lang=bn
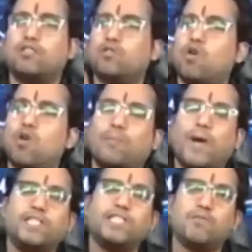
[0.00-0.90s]
রোগ
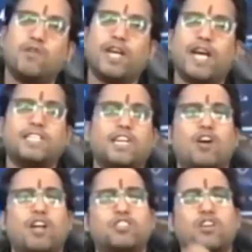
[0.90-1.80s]
ব্যাধিতে ভরে গেছে
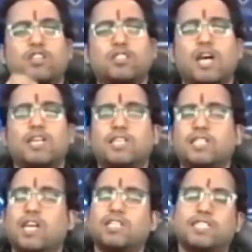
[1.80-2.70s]
ঘরে সন্তান নেই
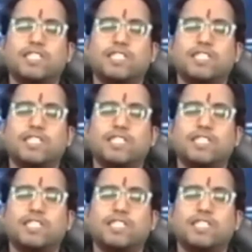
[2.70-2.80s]
শান্তি